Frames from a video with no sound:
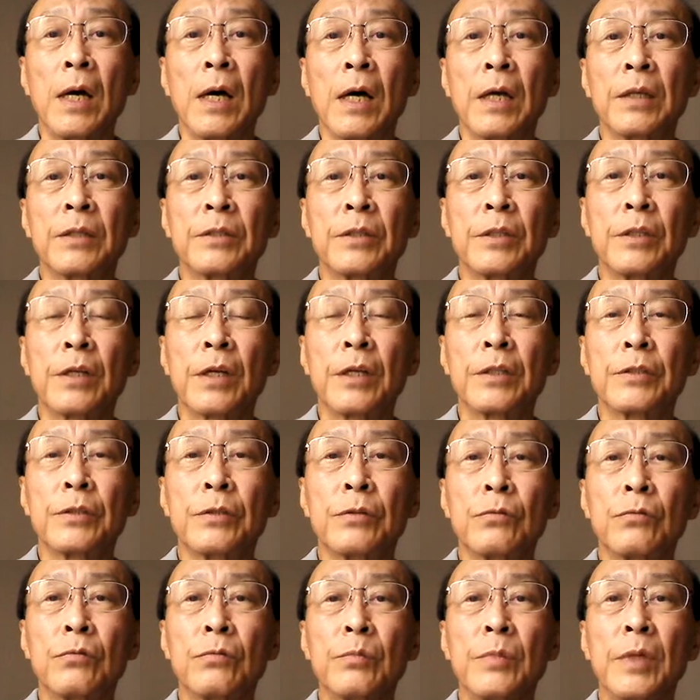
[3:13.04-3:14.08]
Há cerca de
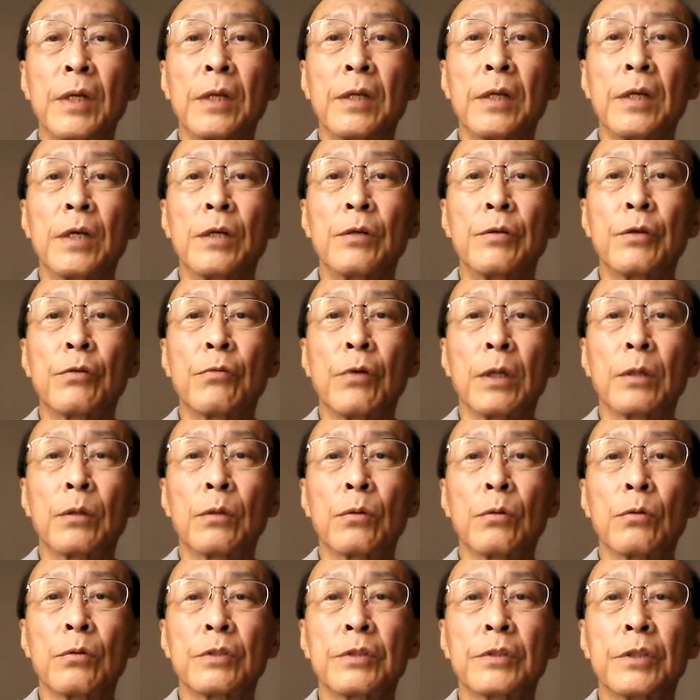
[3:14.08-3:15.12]
1 milhão e
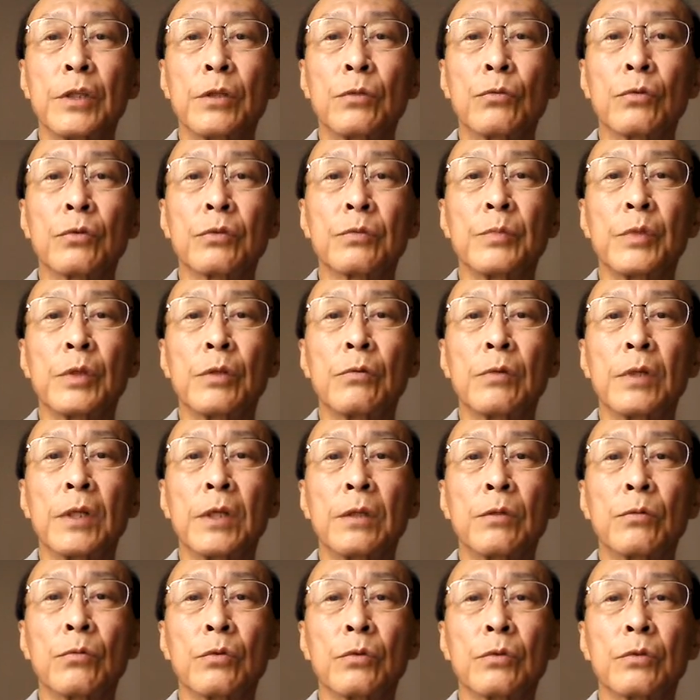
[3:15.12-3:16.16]
400 mil
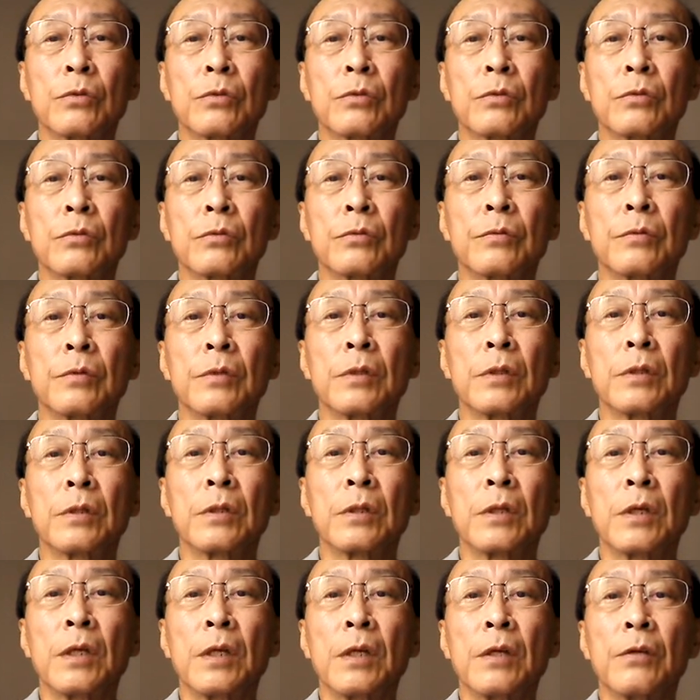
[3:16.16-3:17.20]
anos,
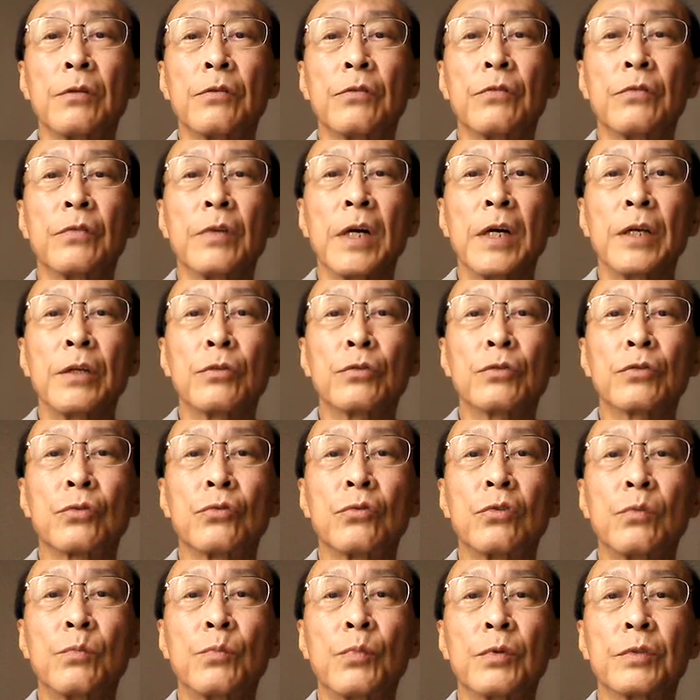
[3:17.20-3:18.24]
Vários
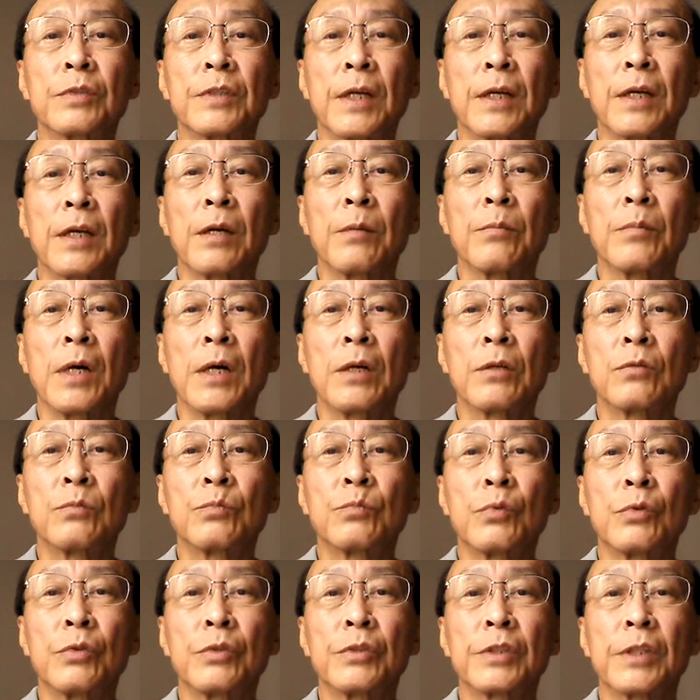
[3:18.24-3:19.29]
grupos acabaram
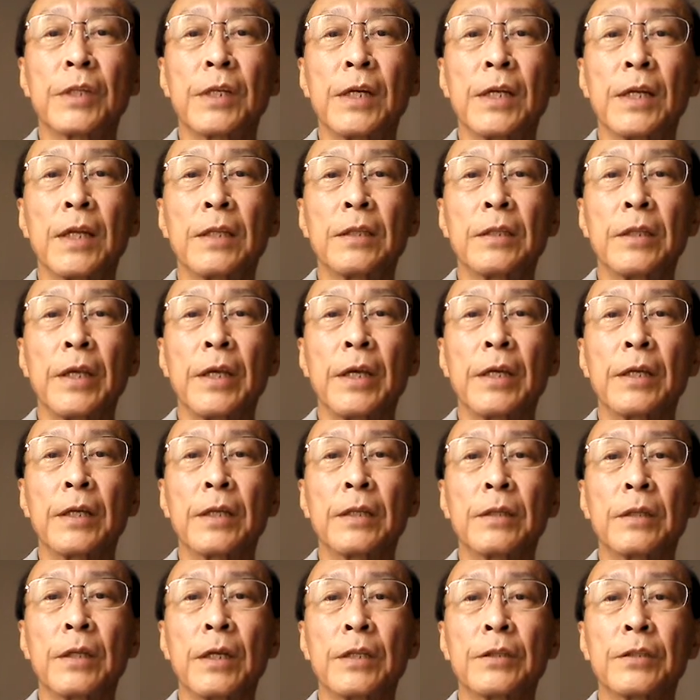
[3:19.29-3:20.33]
por chegar à
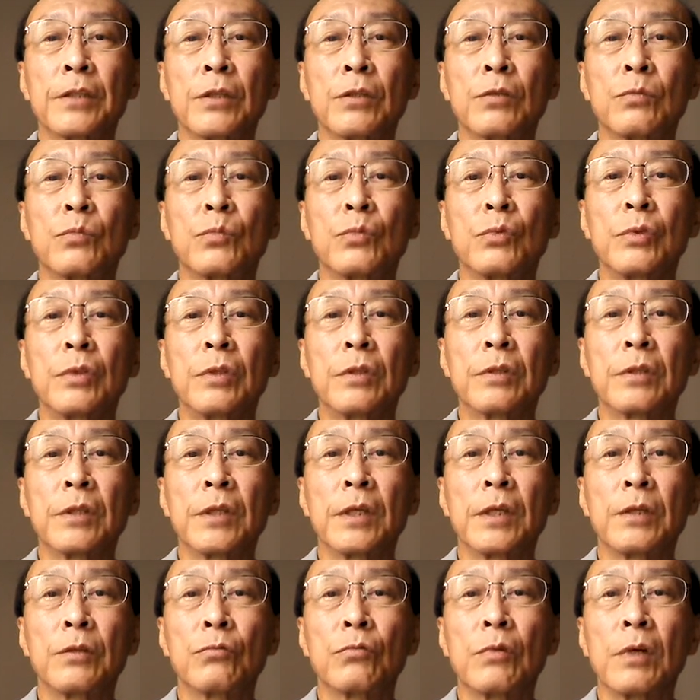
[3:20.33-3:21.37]
Terra trazendo
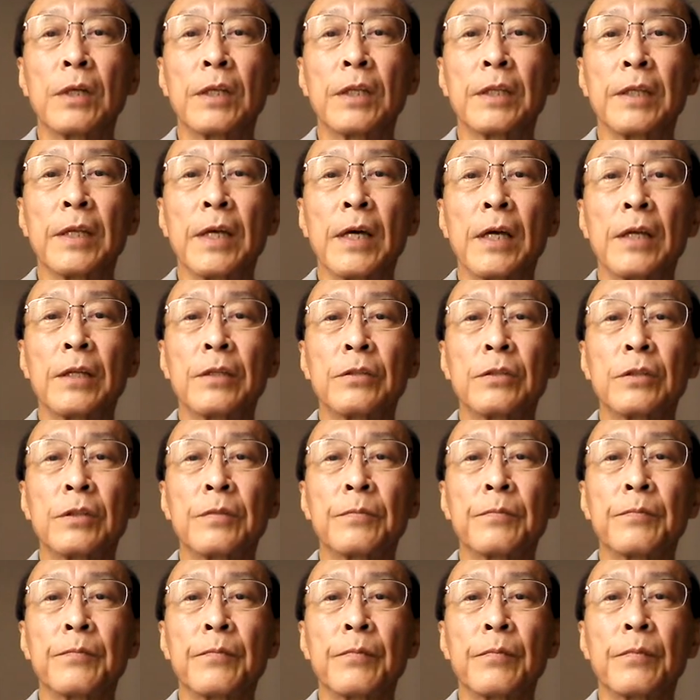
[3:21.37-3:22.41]
muita dualidade
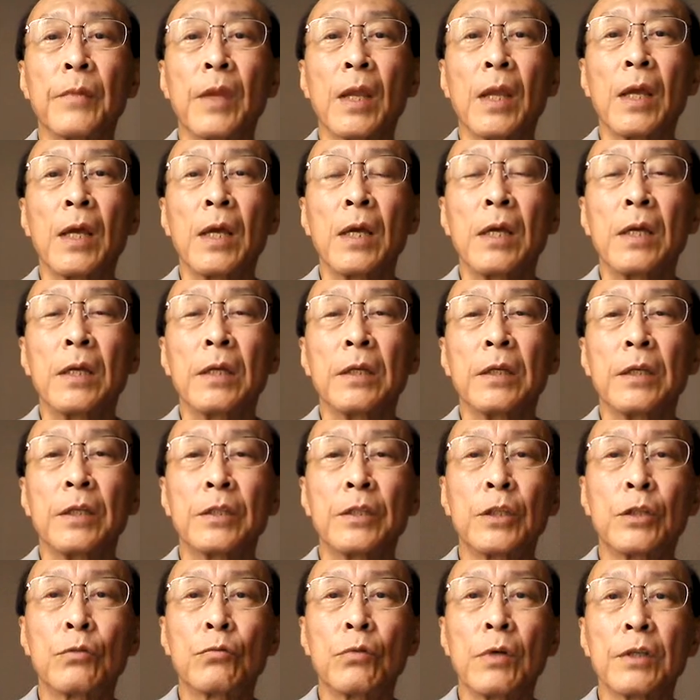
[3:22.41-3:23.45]
e
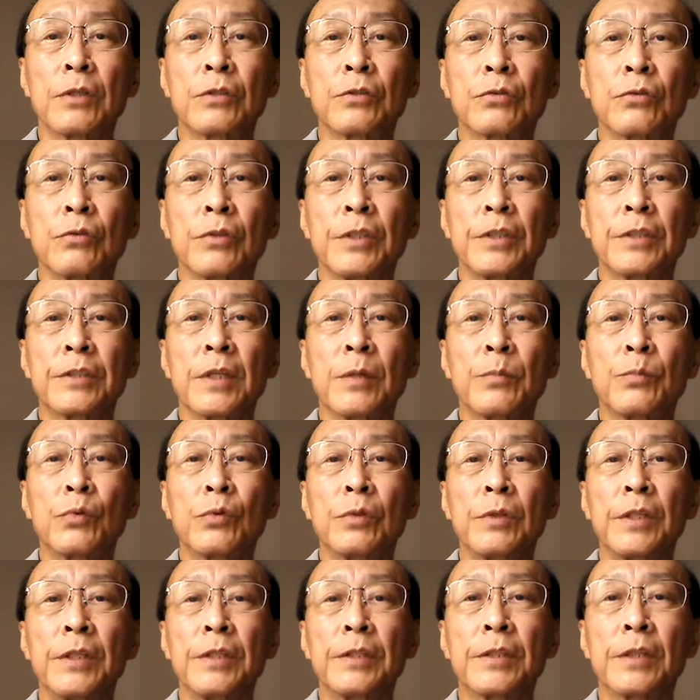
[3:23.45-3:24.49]
situações da
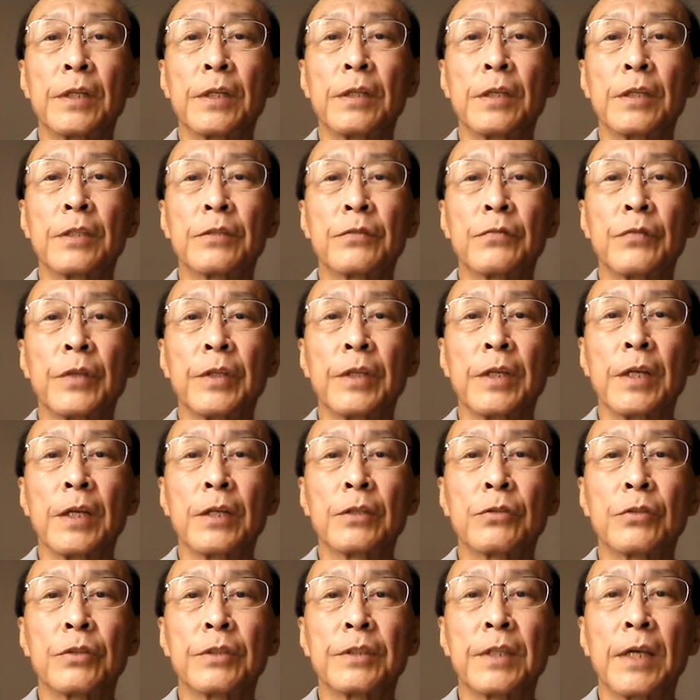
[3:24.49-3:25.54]
política das
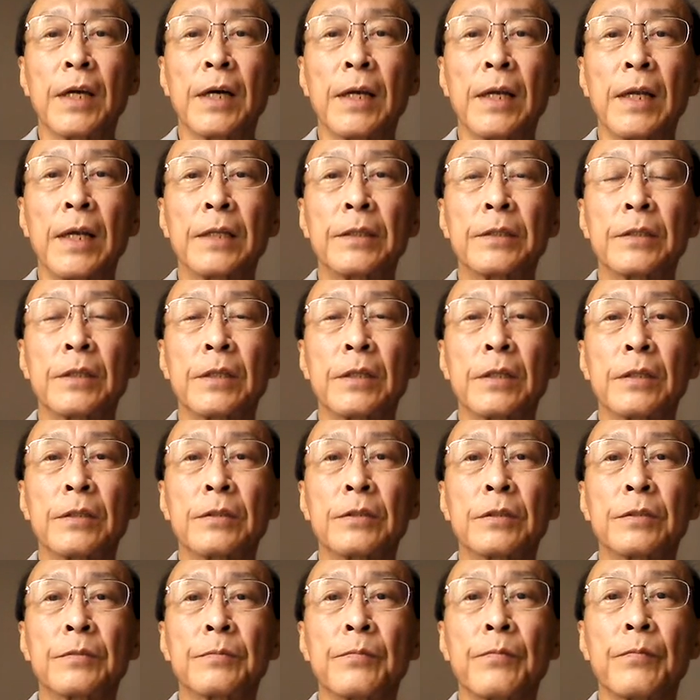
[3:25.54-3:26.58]
federações
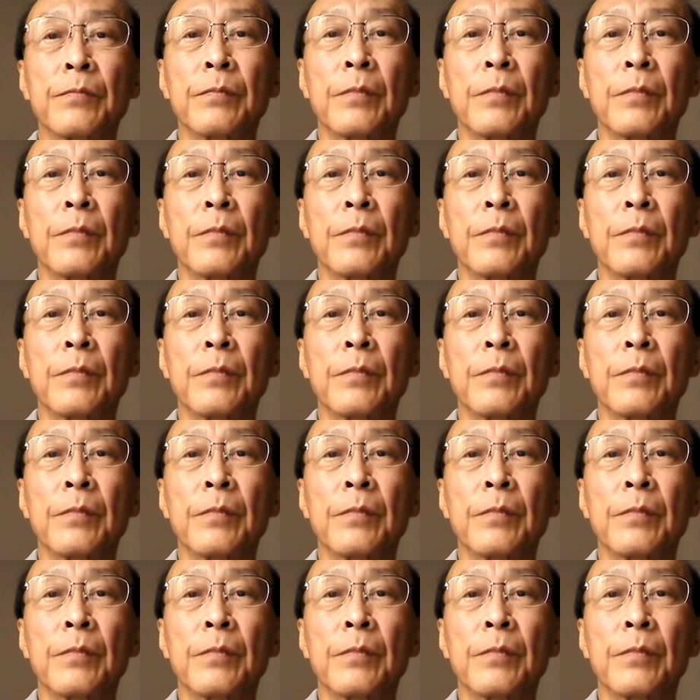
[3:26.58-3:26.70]
galácticas